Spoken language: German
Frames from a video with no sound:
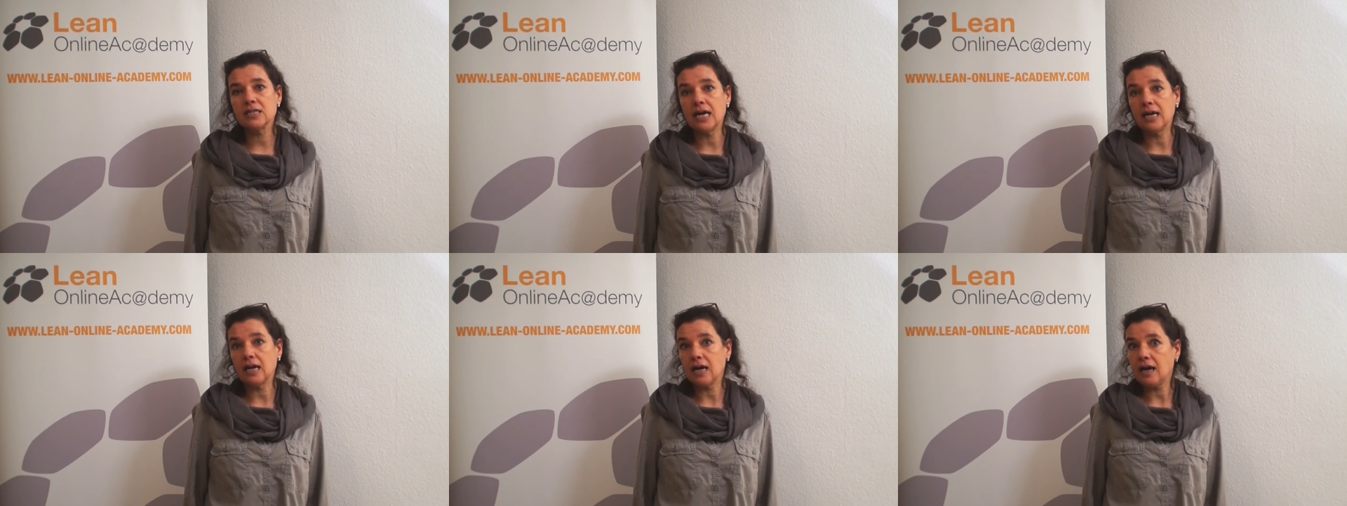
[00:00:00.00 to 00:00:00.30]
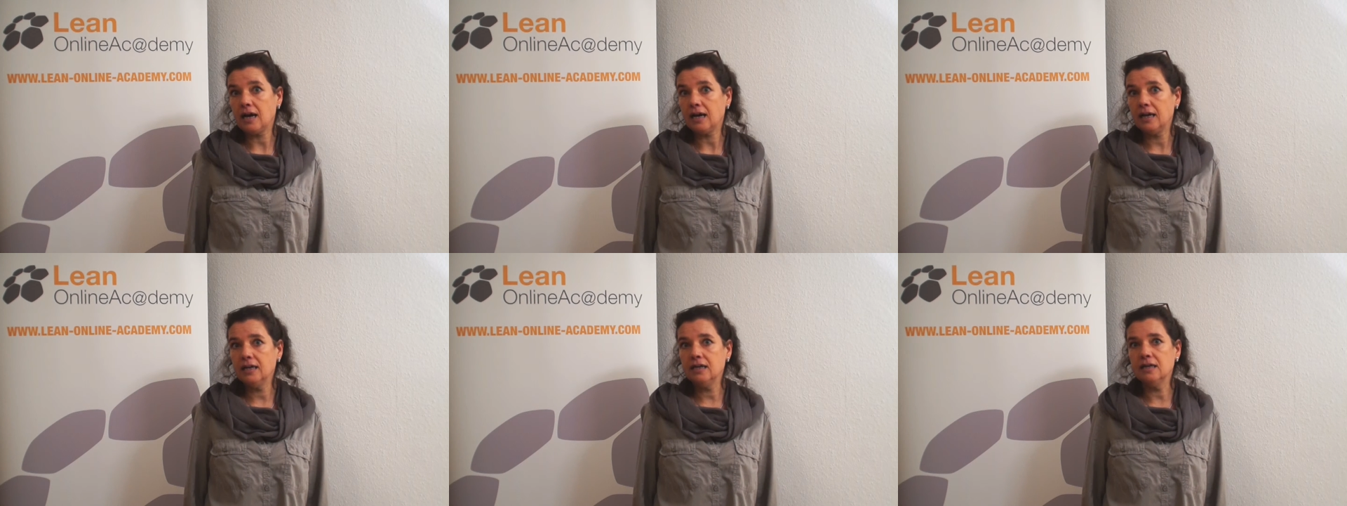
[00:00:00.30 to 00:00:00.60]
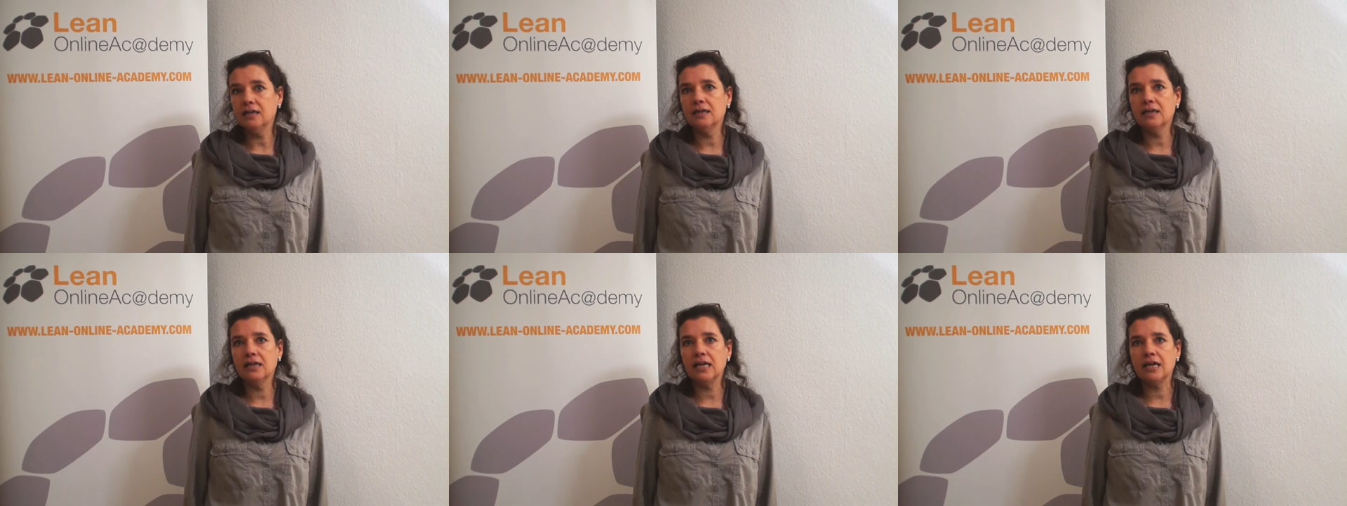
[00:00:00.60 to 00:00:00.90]
seiner
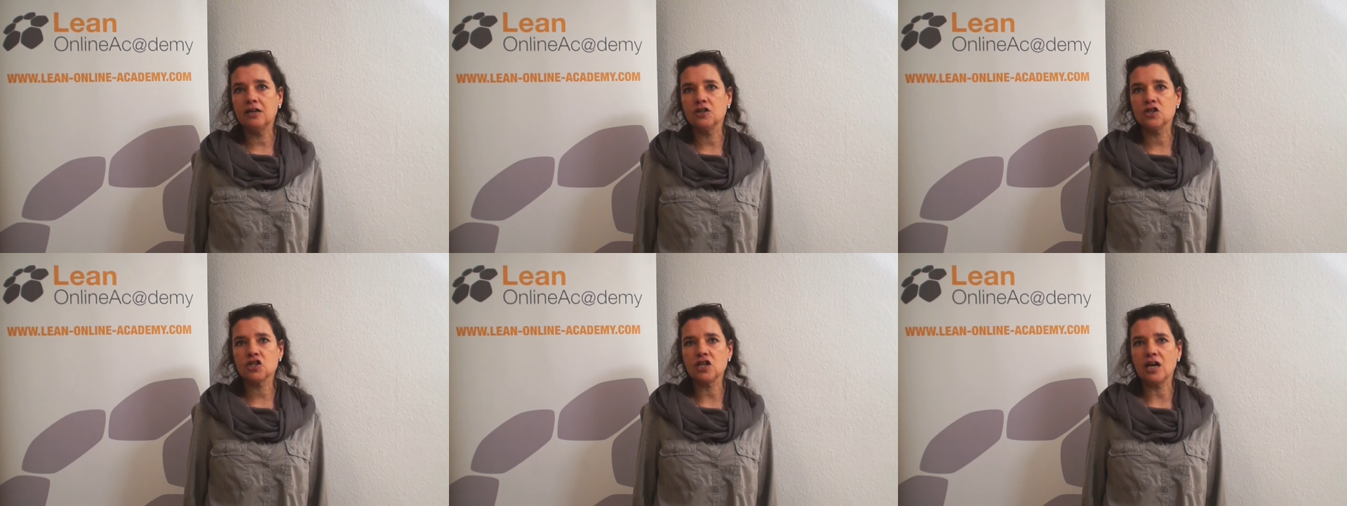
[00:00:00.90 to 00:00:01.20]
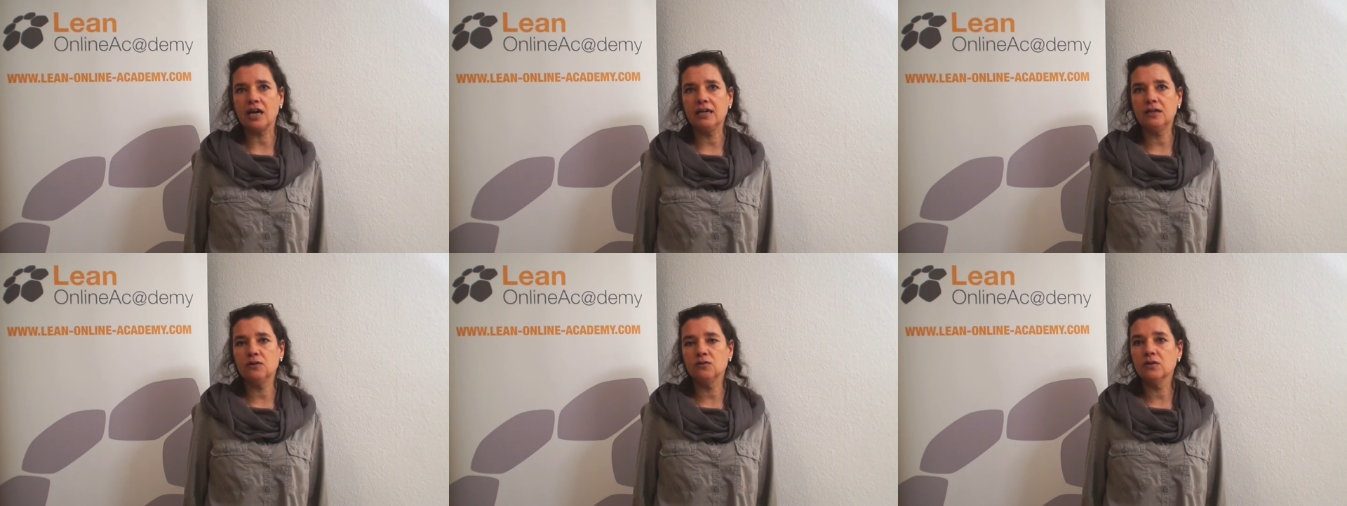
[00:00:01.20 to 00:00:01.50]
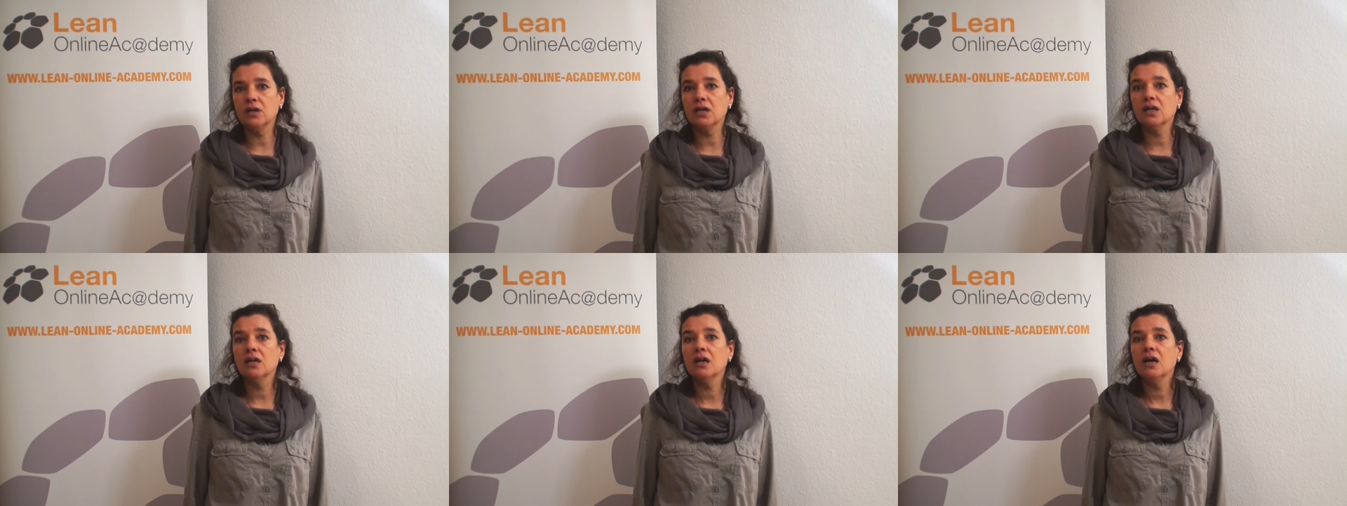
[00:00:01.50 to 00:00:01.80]
eigenen
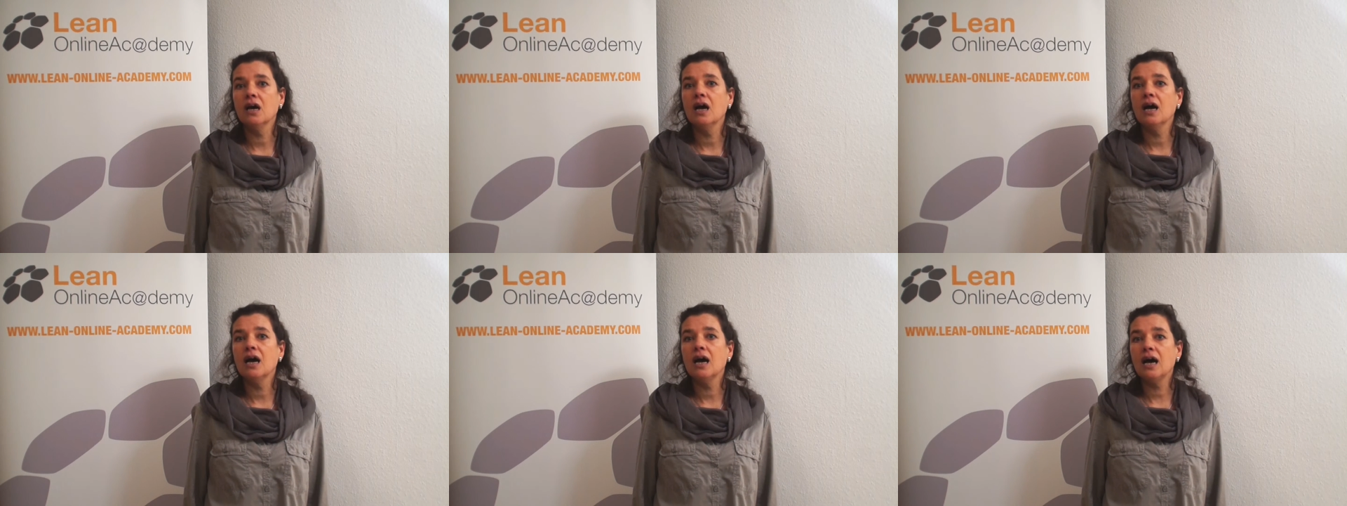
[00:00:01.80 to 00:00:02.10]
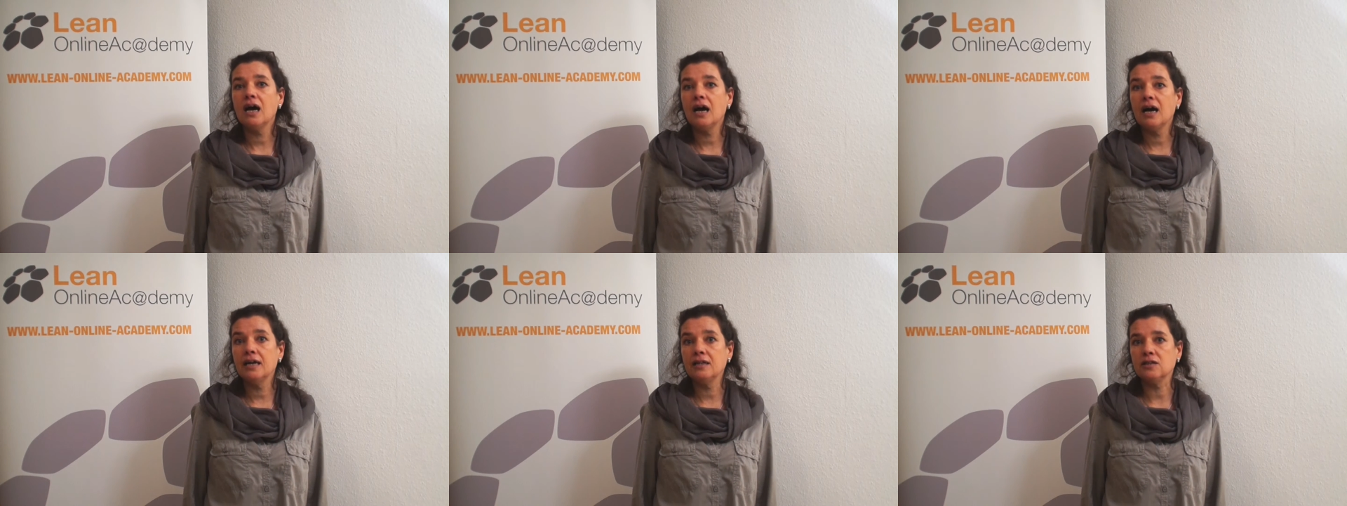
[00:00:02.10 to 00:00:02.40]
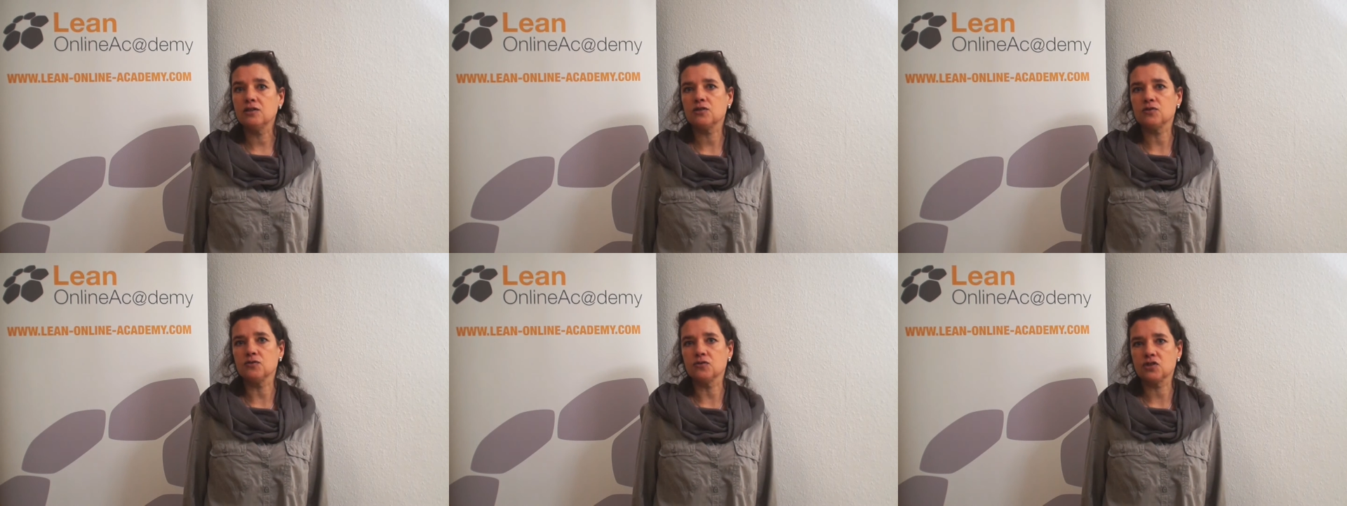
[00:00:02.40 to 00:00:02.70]
Entscheidungen
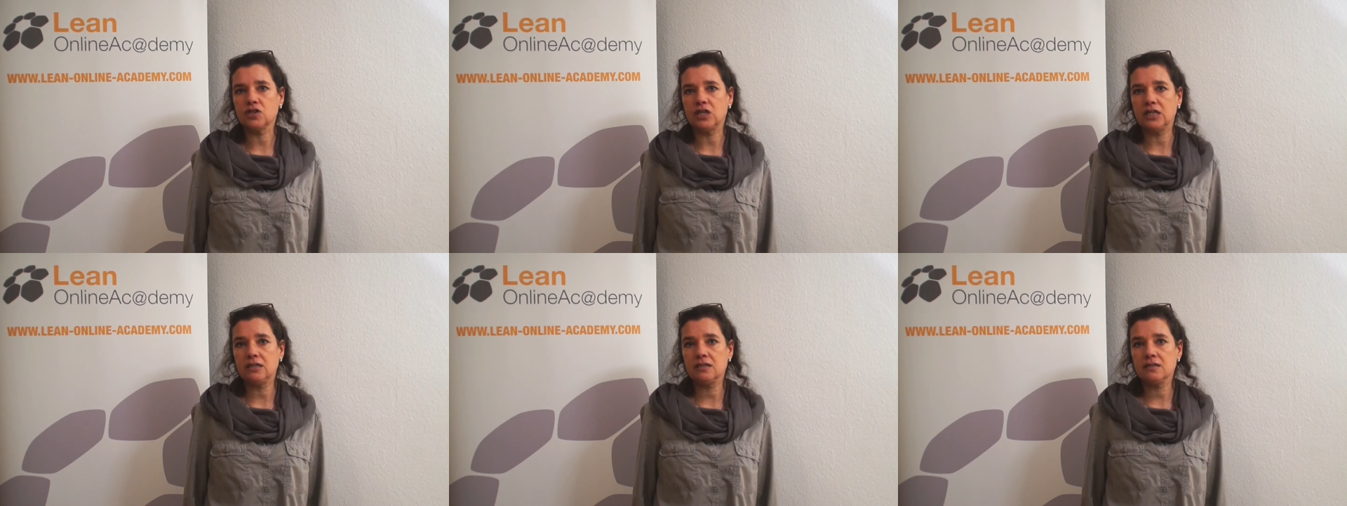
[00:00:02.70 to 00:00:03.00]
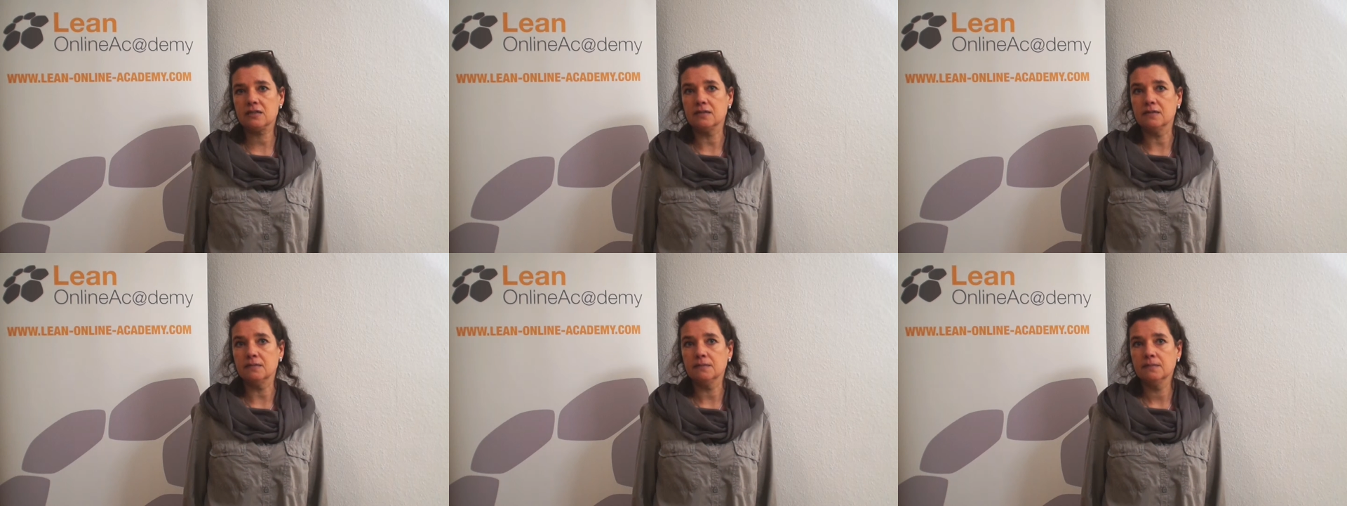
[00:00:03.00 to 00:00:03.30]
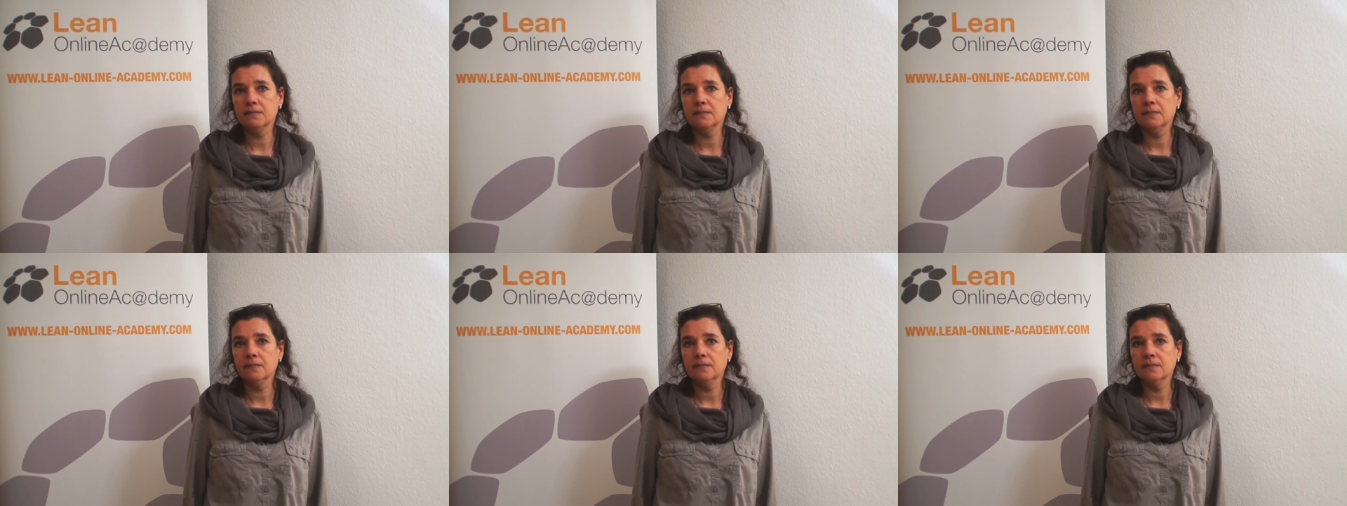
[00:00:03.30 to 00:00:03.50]
einzuschätzen.